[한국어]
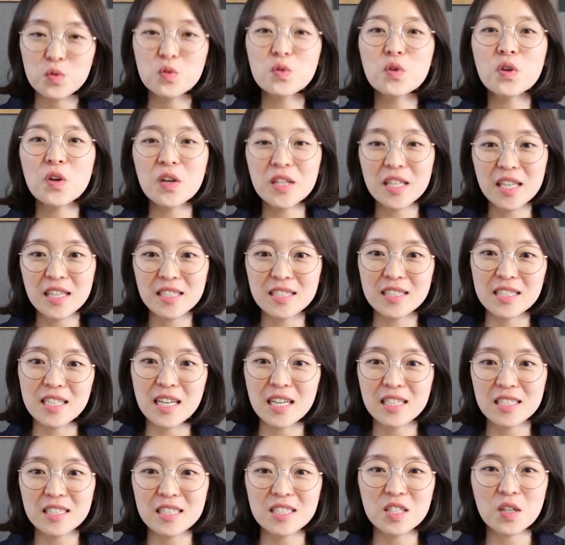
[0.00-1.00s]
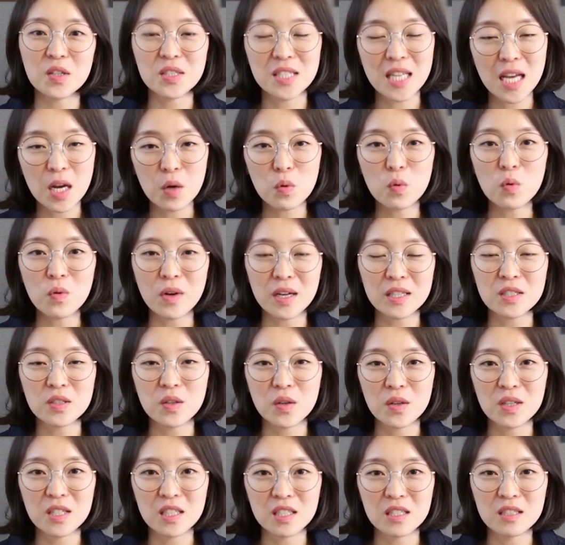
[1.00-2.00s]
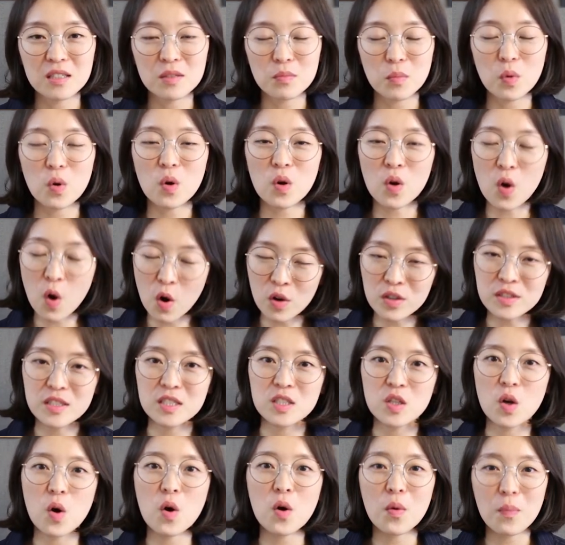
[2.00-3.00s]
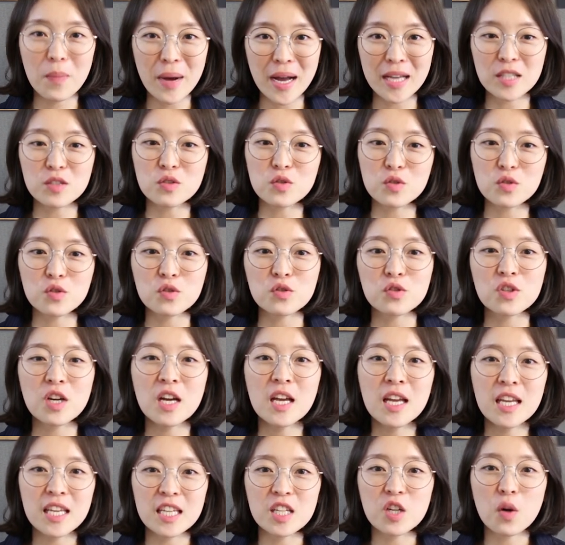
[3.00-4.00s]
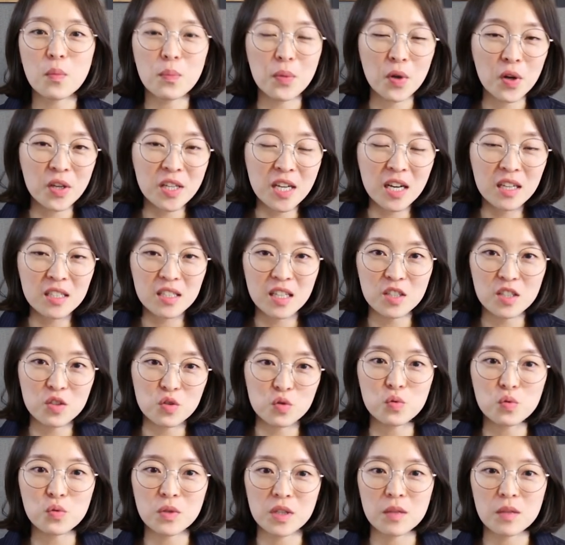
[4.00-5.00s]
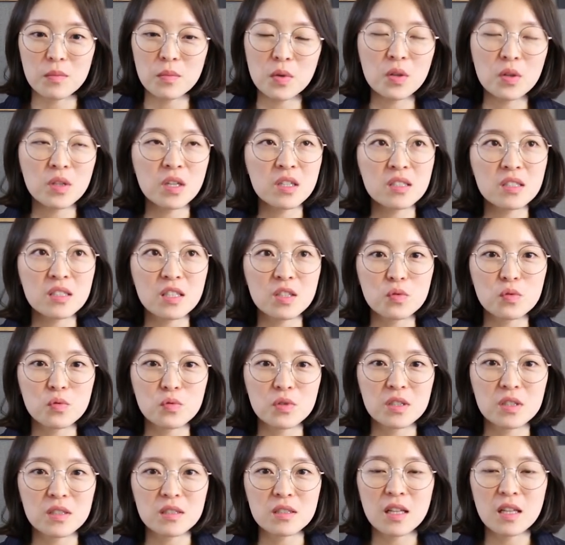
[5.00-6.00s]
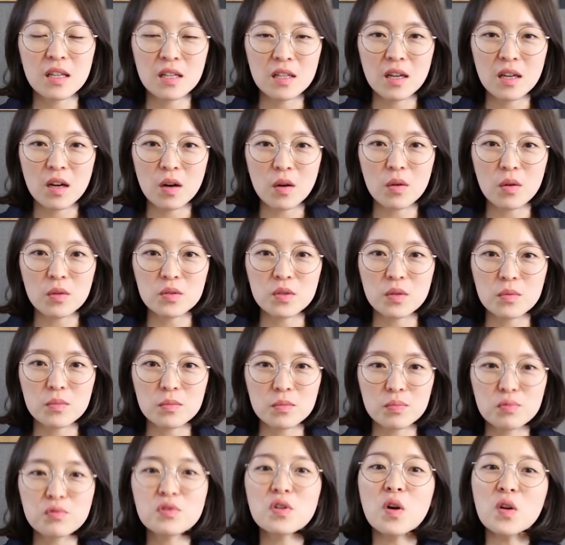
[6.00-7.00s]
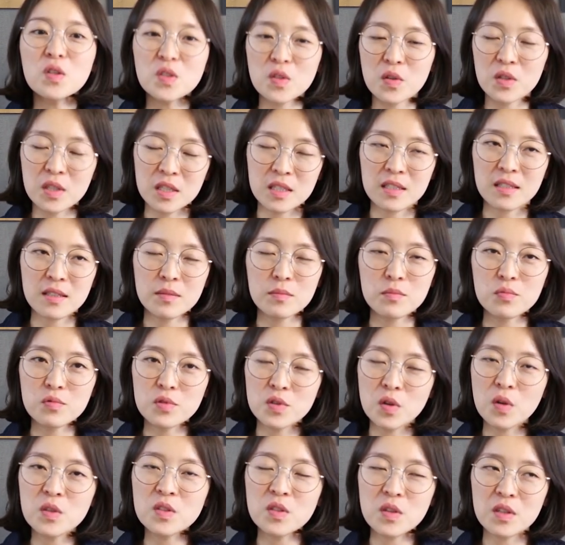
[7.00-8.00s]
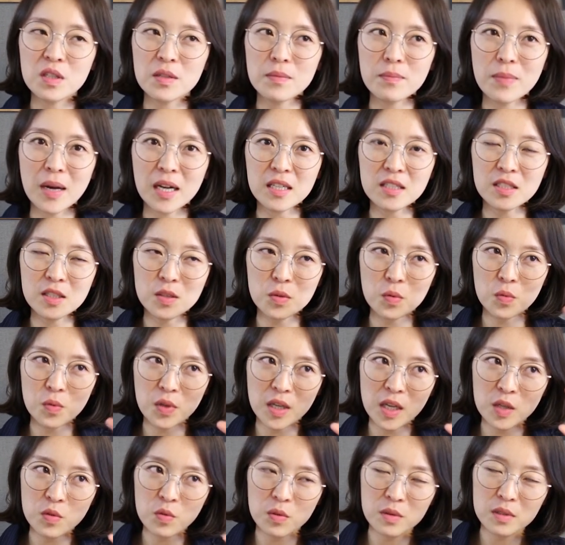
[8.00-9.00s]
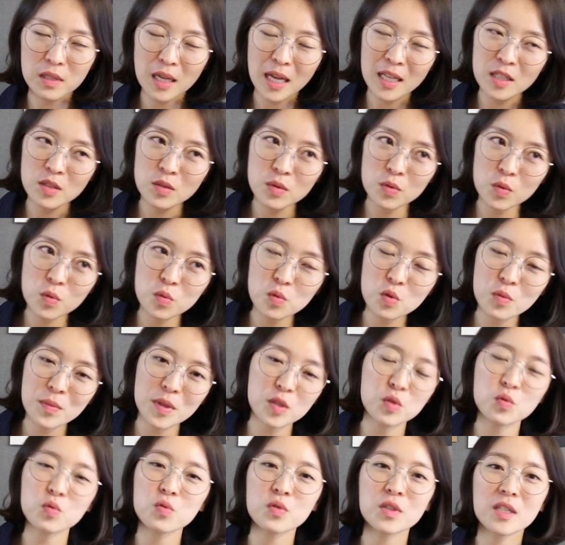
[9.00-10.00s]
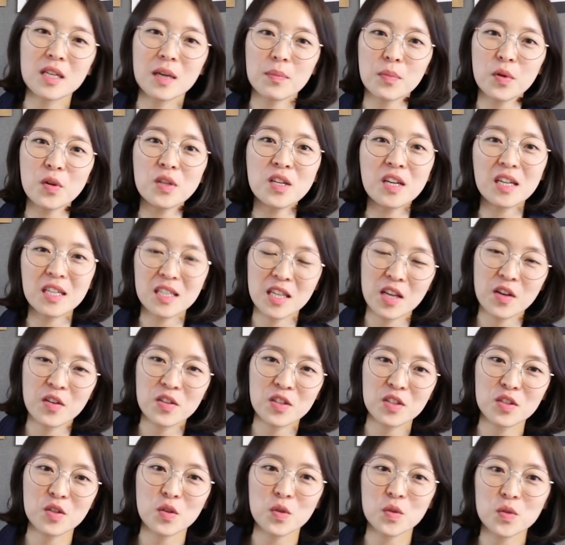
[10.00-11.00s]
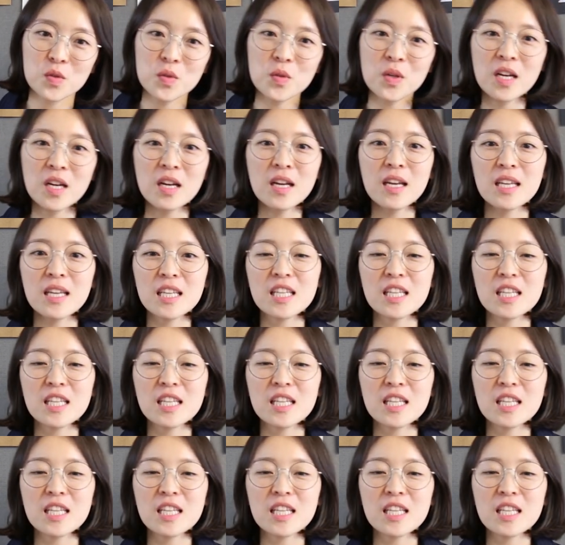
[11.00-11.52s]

유연하지 않은 그런 사고 과정인 뭐 걱정, 반추 이런 편향된 주의, 편향된 주의는 어떤 부정적인 부정적인 방식으로 계속 한쪽으로만 주의가 편향이 되어 있는 거죠.